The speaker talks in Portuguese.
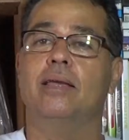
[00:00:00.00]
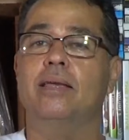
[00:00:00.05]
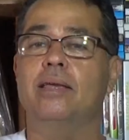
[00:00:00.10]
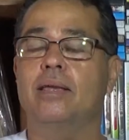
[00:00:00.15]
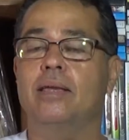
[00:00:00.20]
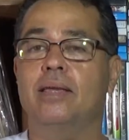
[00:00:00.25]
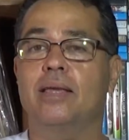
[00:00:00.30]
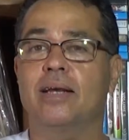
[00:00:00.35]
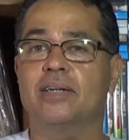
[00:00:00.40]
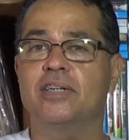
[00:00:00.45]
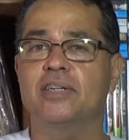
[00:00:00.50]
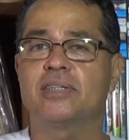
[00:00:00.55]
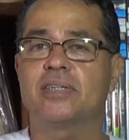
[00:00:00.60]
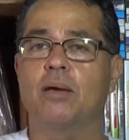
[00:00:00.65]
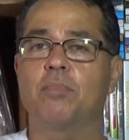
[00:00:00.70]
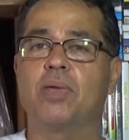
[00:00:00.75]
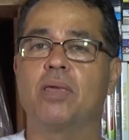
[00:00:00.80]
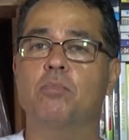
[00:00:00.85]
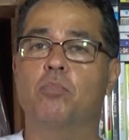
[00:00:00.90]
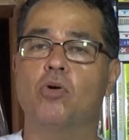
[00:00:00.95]
E, e, a
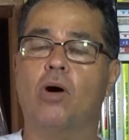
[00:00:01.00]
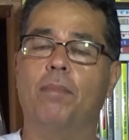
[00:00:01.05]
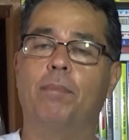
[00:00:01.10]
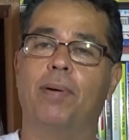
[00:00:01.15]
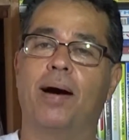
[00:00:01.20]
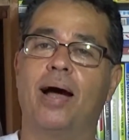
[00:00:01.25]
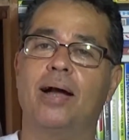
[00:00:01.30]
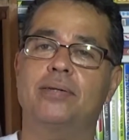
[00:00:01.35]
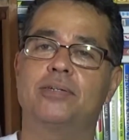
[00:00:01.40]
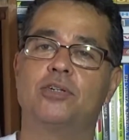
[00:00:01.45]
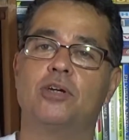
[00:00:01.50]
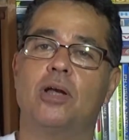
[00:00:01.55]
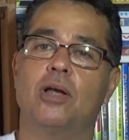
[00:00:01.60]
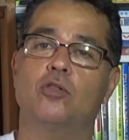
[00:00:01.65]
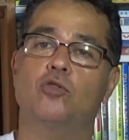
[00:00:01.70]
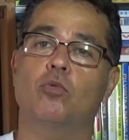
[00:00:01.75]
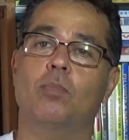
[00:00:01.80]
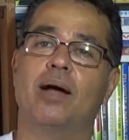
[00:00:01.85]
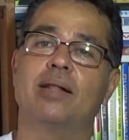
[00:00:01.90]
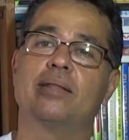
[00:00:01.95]
gente sabe que boa parte
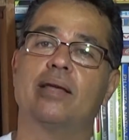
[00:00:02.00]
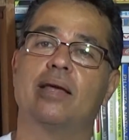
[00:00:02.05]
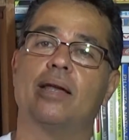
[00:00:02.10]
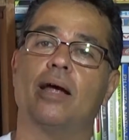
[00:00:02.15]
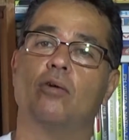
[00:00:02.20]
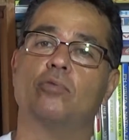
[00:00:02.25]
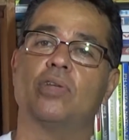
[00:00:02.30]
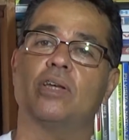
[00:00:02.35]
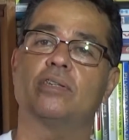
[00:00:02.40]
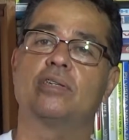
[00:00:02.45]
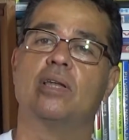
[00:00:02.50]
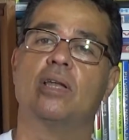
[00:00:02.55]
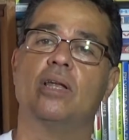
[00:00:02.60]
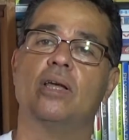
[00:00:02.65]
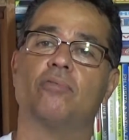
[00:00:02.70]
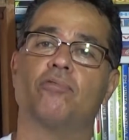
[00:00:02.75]
do material desse